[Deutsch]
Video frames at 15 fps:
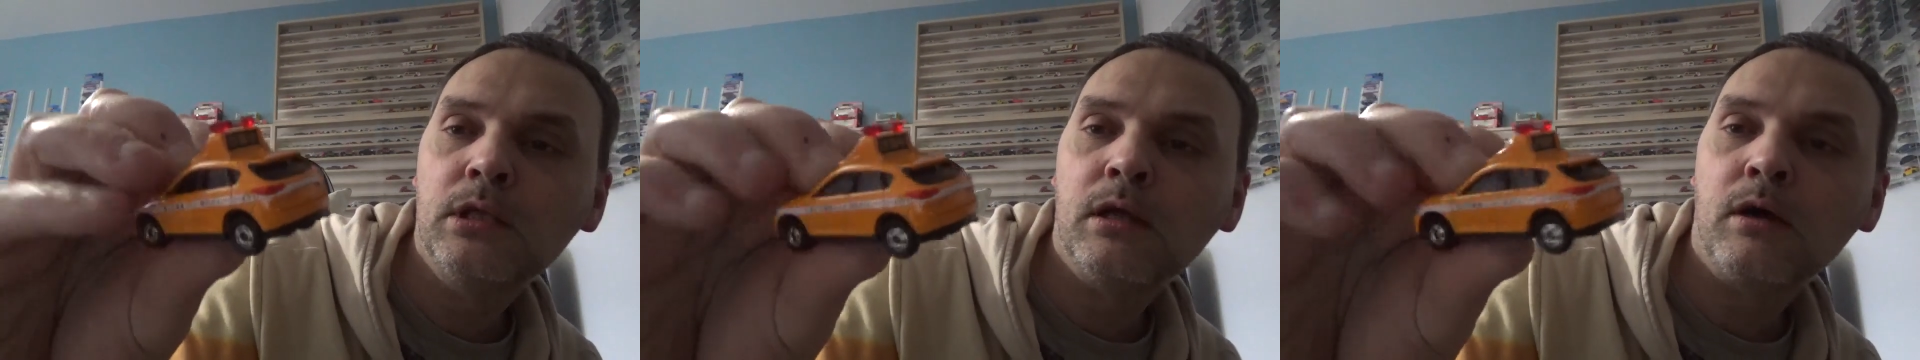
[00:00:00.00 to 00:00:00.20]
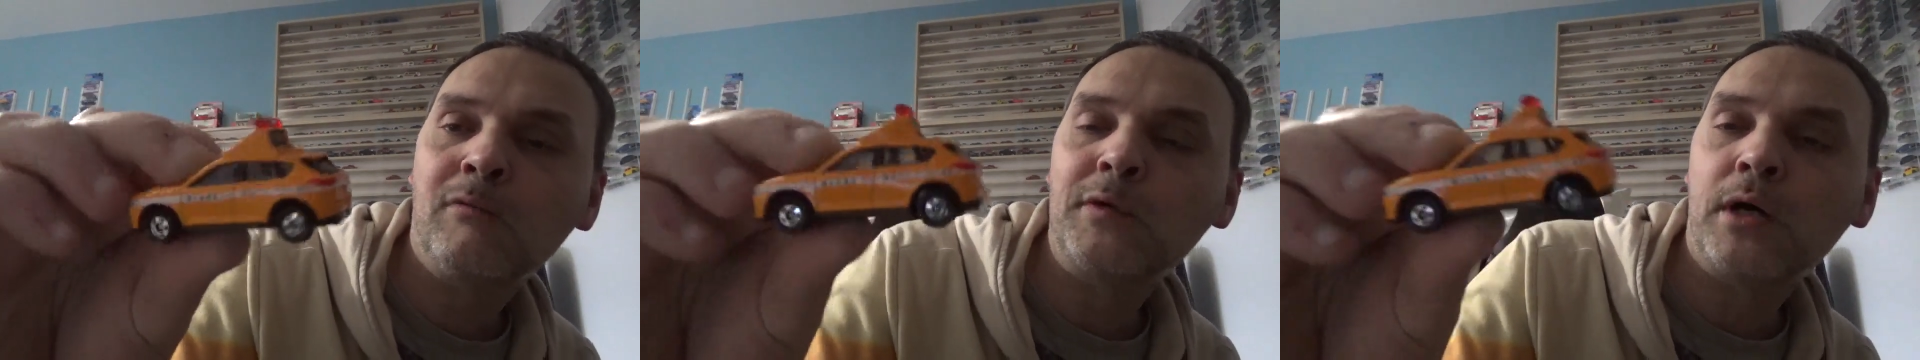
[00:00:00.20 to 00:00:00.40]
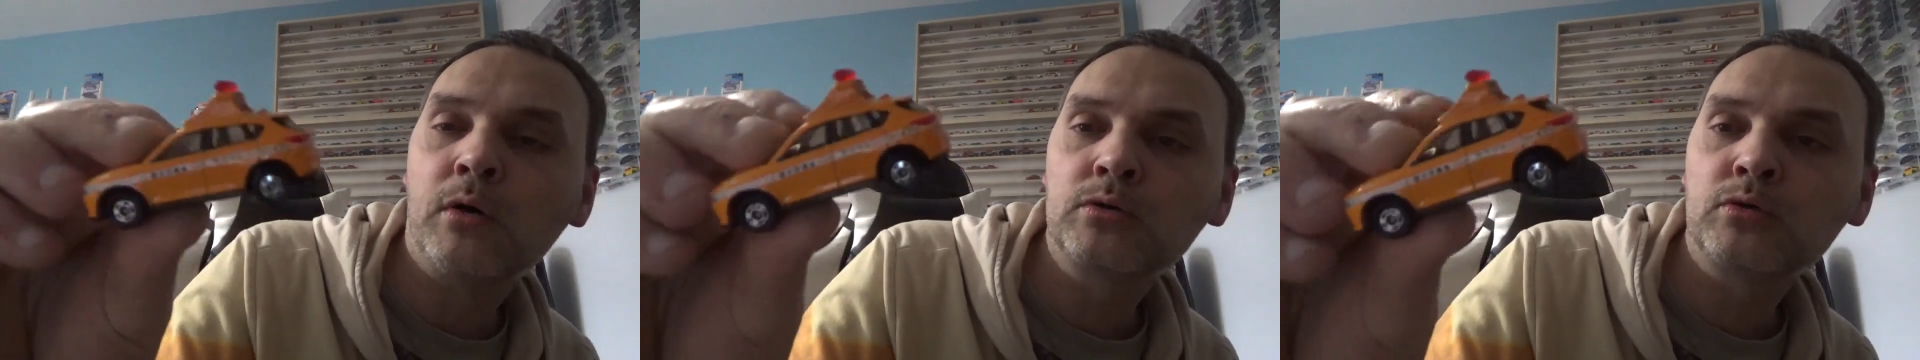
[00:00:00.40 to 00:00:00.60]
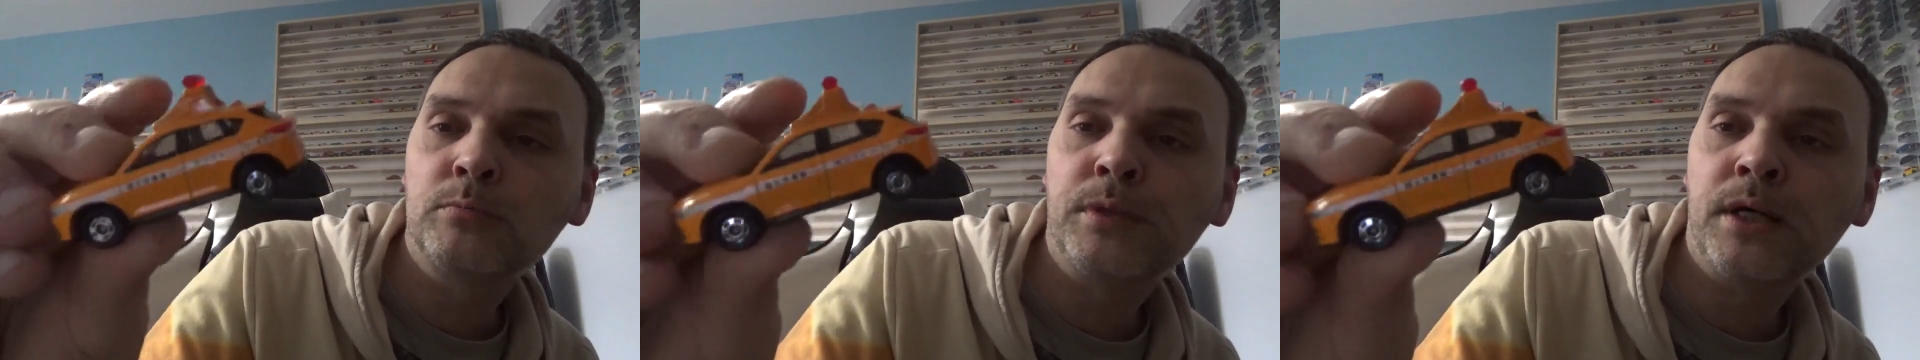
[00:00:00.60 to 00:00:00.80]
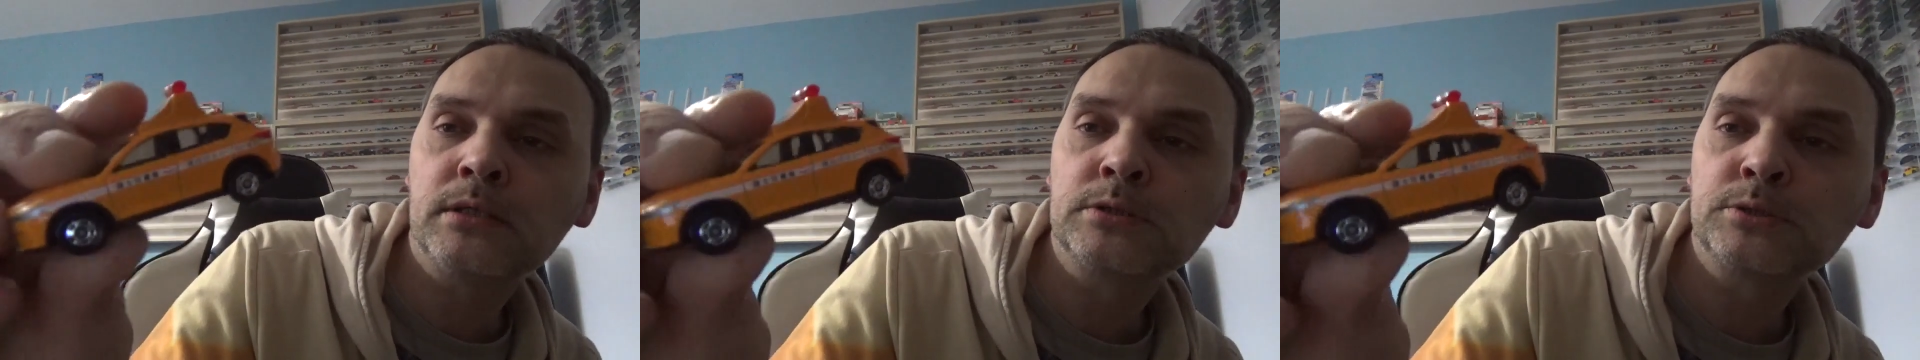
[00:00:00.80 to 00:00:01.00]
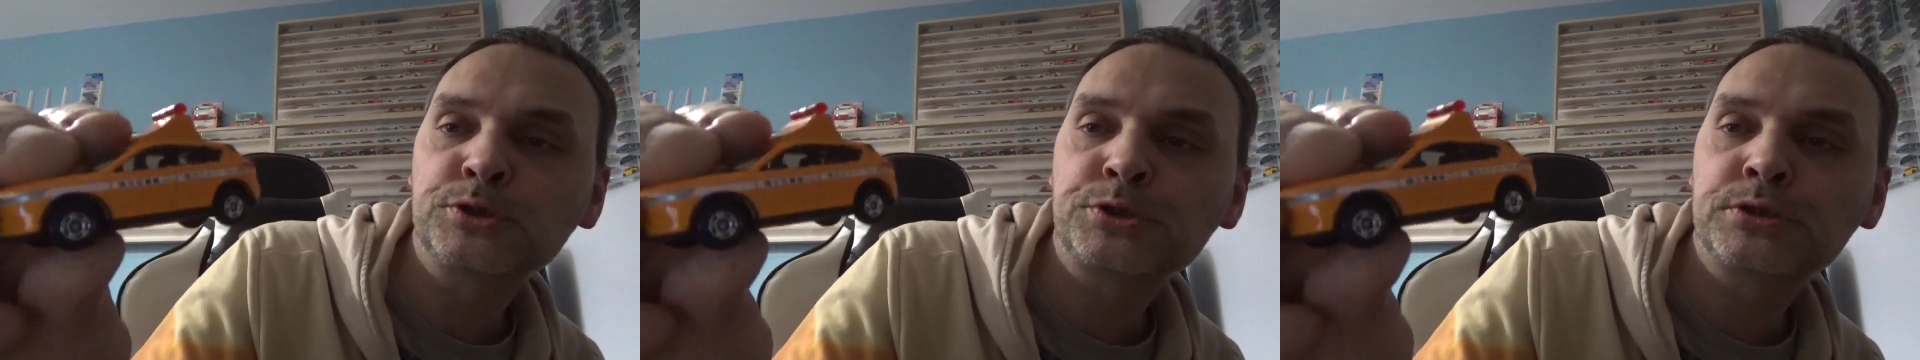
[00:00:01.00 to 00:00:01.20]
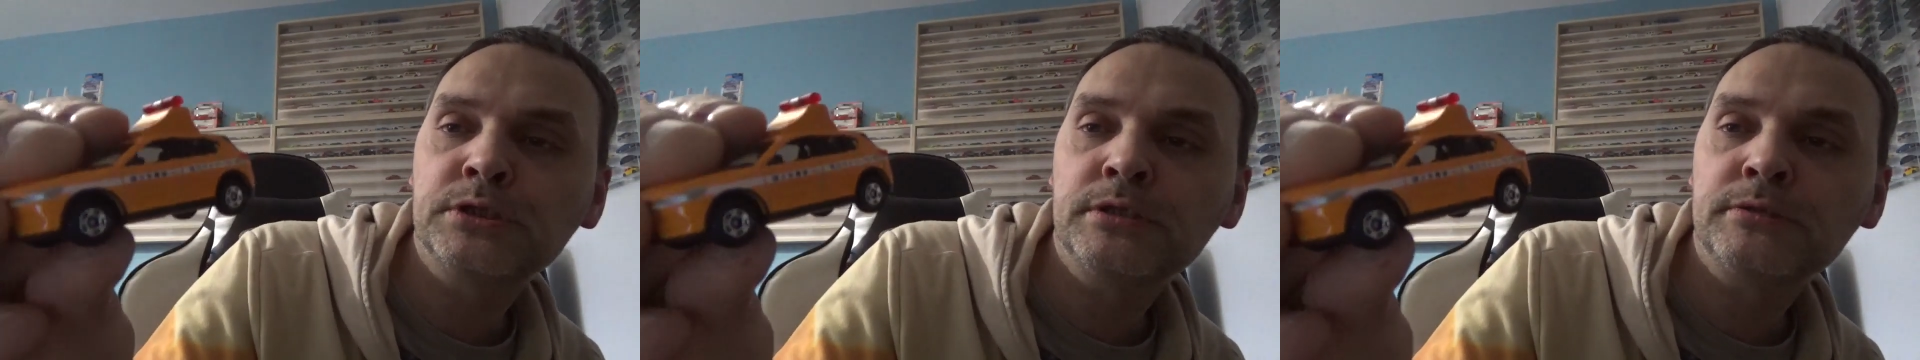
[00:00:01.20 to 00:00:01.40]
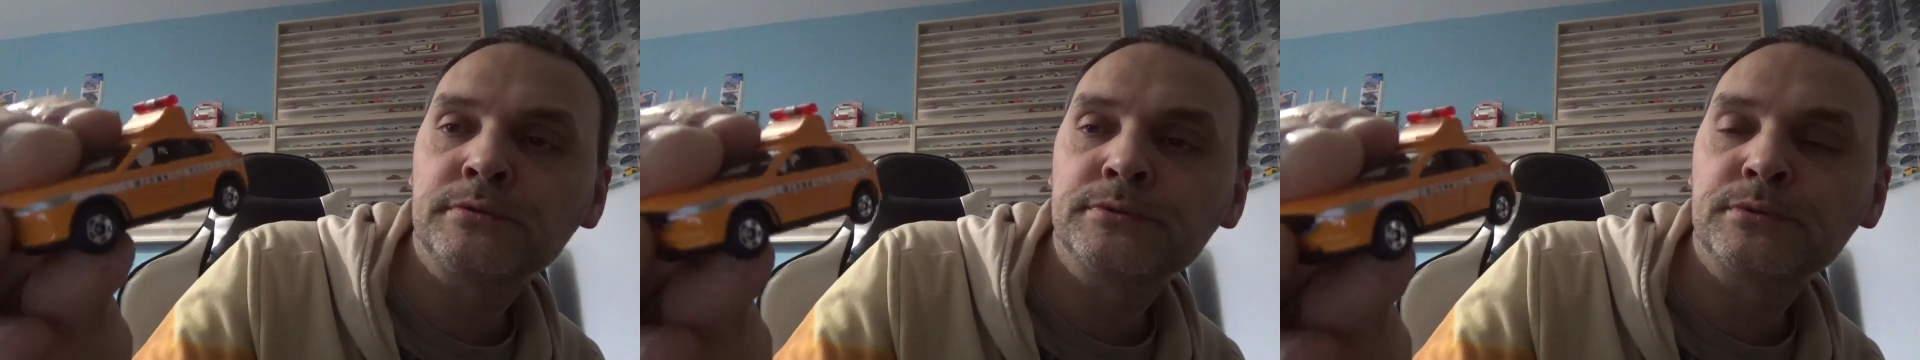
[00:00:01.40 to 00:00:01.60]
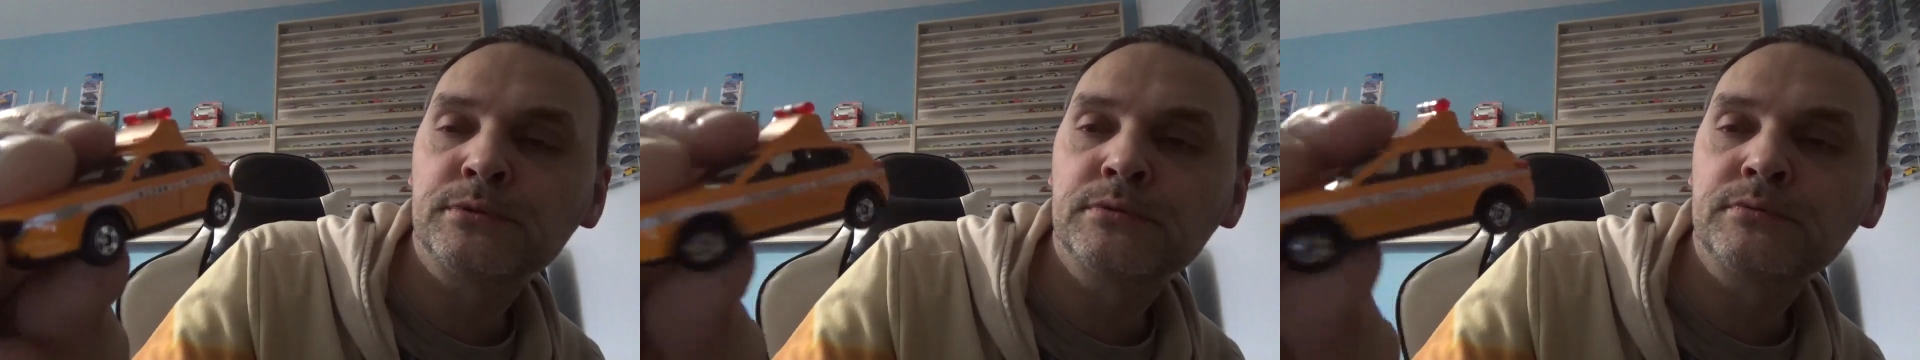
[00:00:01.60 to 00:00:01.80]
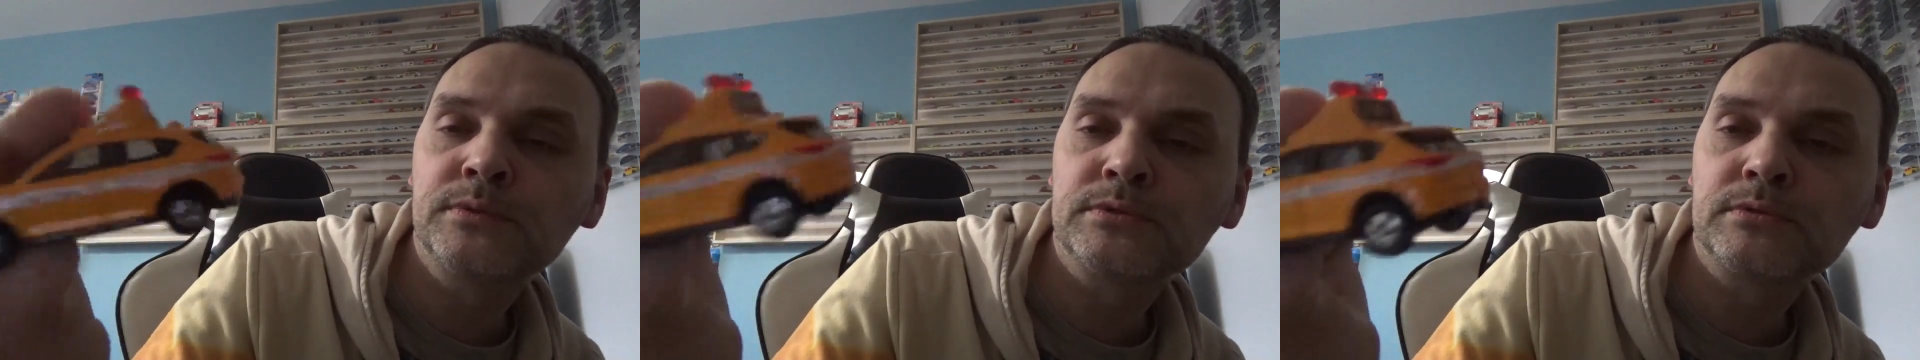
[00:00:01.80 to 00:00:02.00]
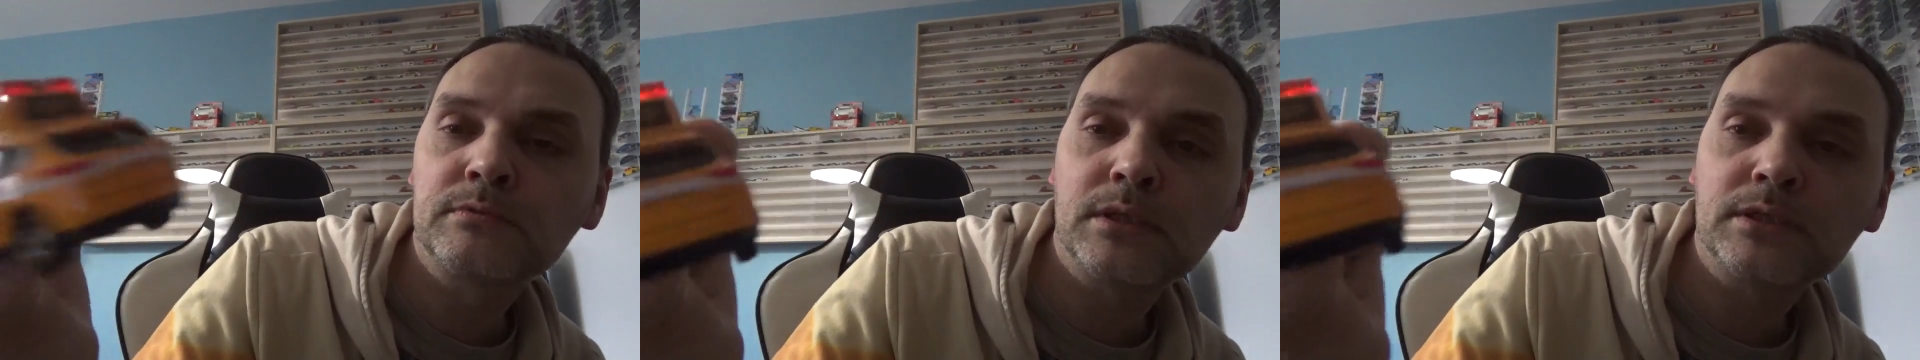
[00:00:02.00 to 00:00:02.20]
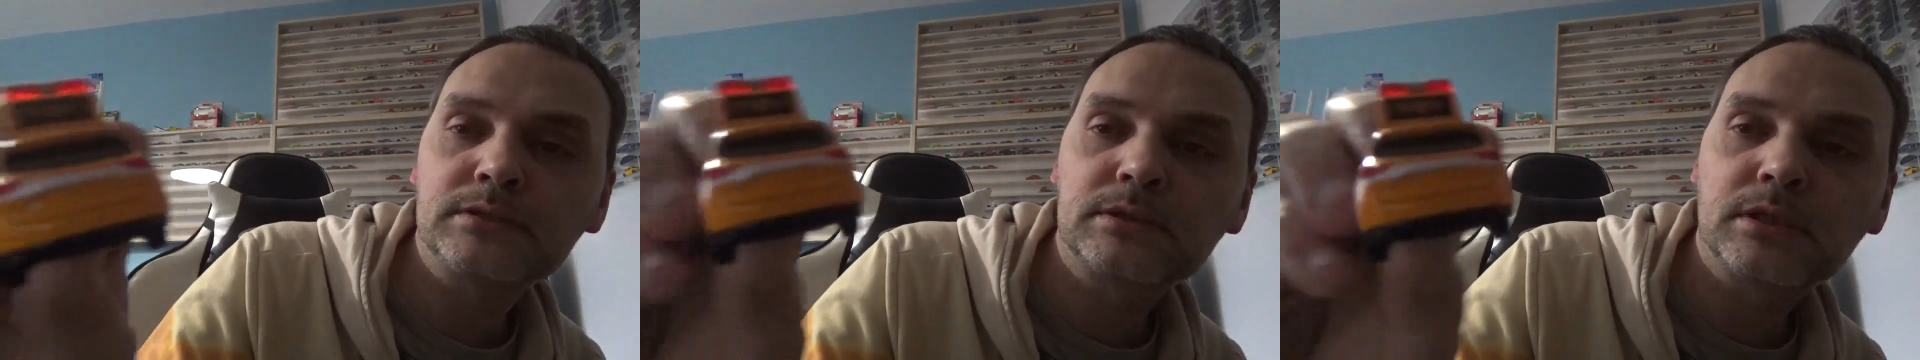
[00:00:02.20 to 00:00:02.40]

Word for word: auf Autobahnen stehen und irgendwie sowas.